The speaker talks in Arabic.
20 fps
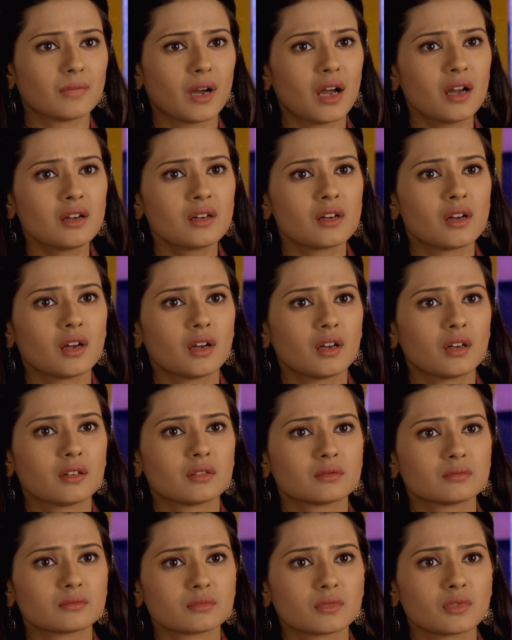امي
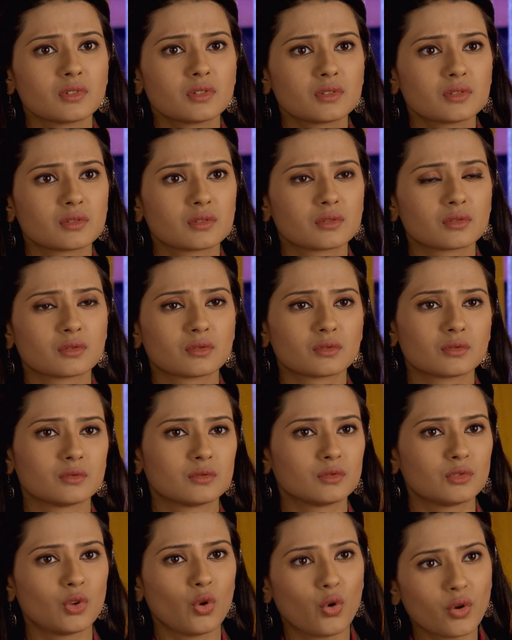
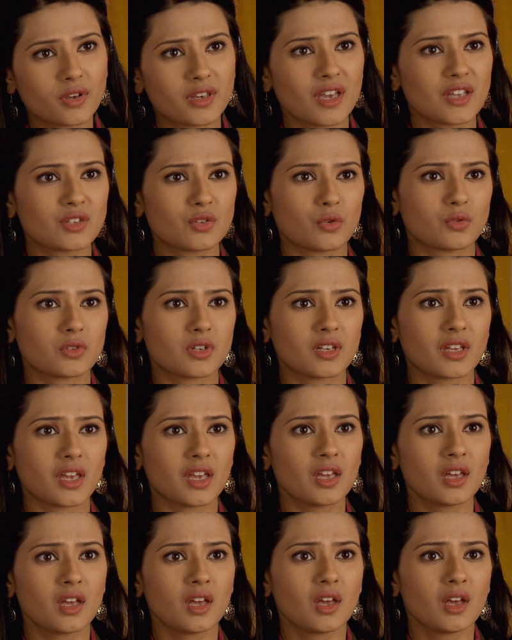شو بدك
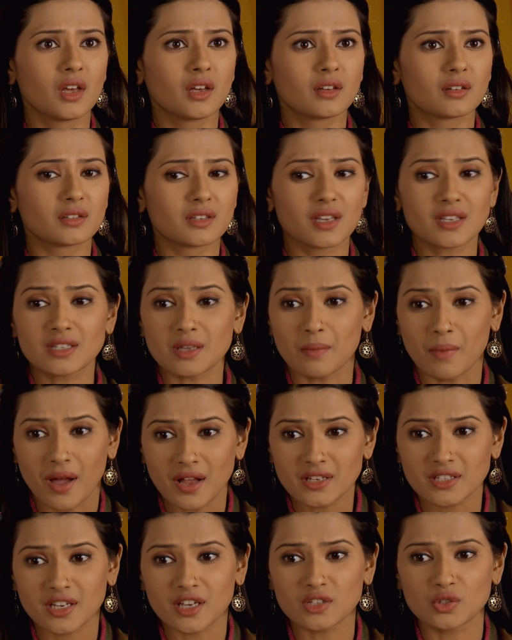بهالحكي المهم
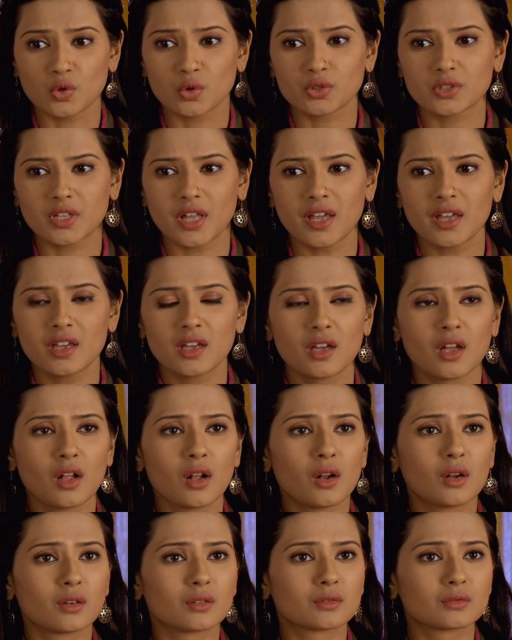اني اكون مرتاحه
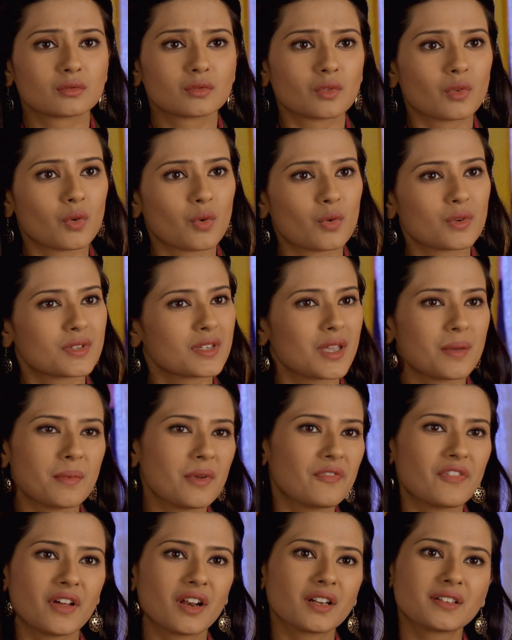وصورتي
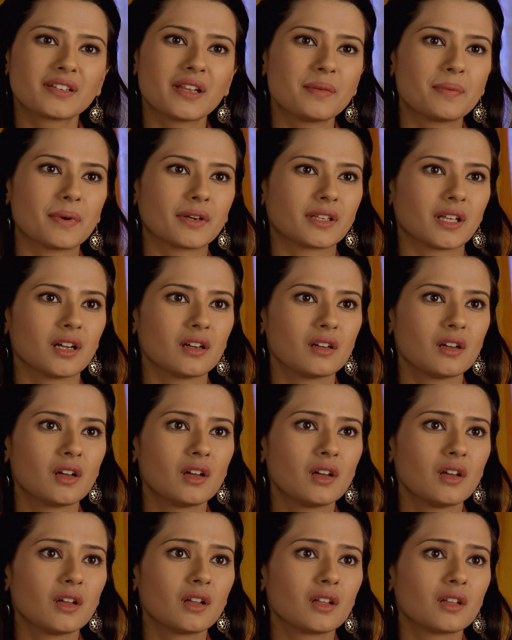بنظر عيلتي
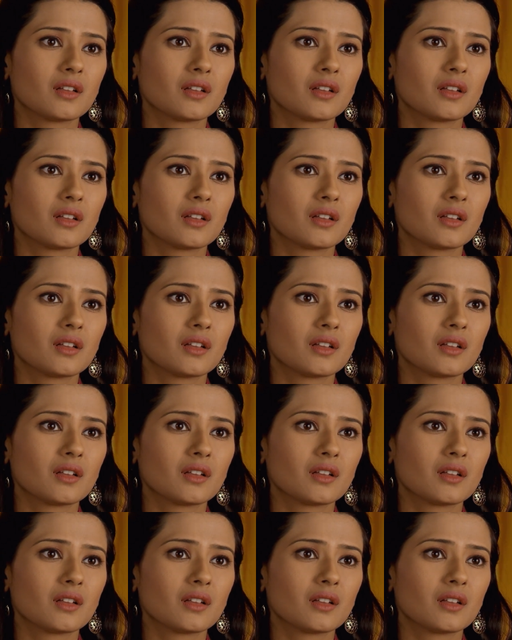منيحه